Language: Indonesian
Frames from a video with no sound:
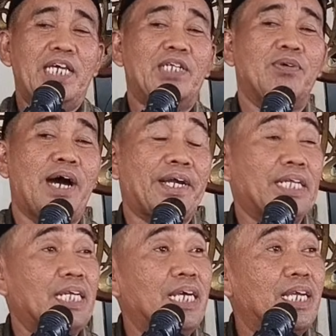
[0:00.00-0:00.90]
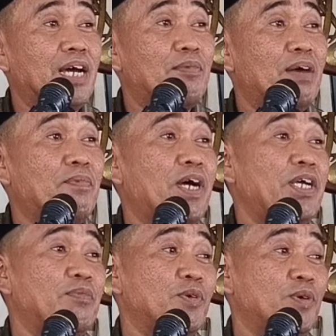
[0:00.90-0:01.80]
Itu artinya
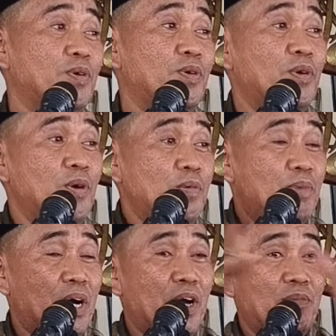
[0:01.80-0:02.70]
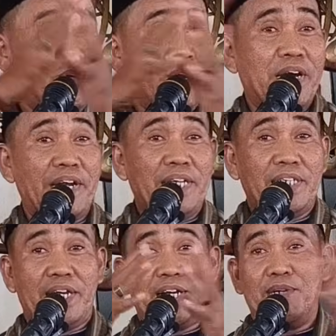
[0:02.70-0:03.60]
Bapak Ibu menggabungkan
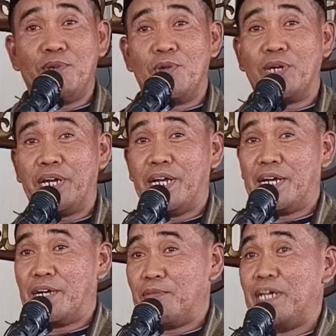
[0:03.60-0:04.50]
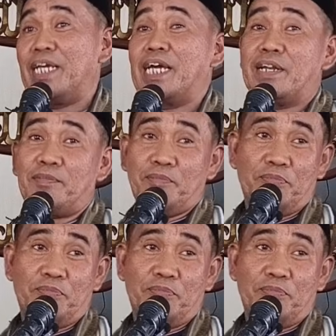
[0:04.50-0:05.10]
antara keburukan dengan kebaikan.